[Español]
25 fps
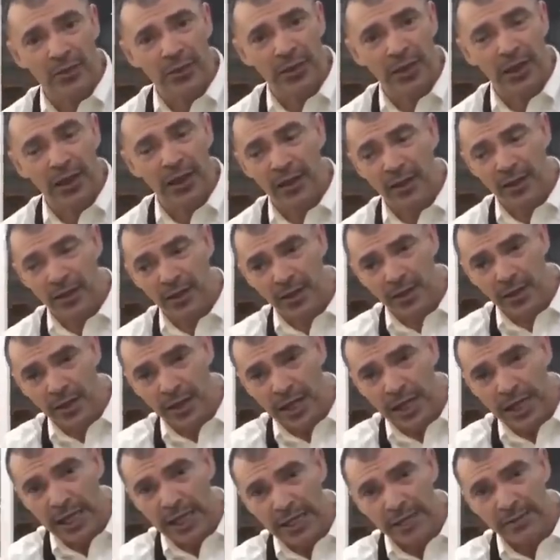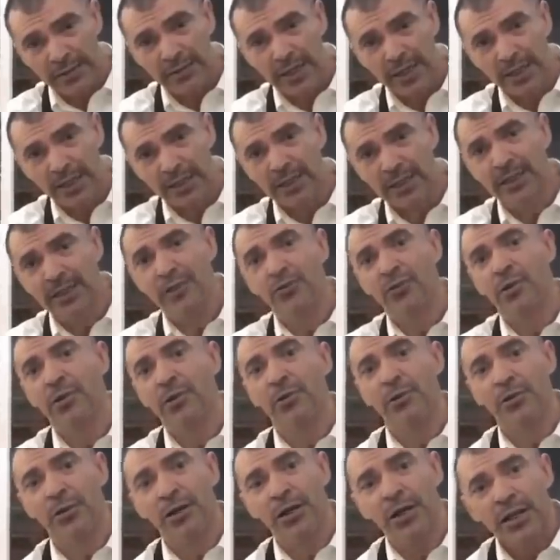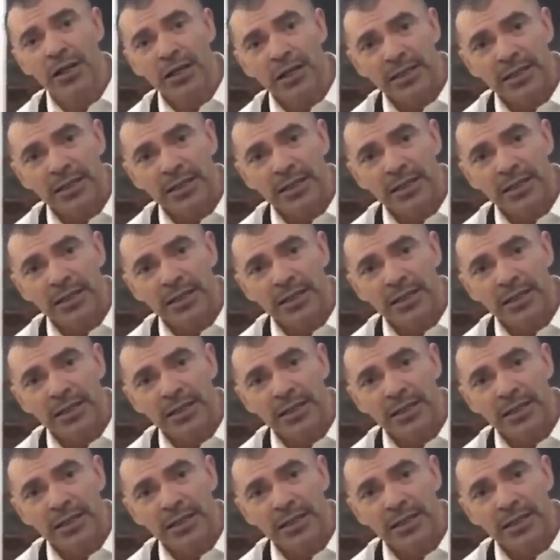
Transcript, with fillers: otra, a la máquina de nuevo.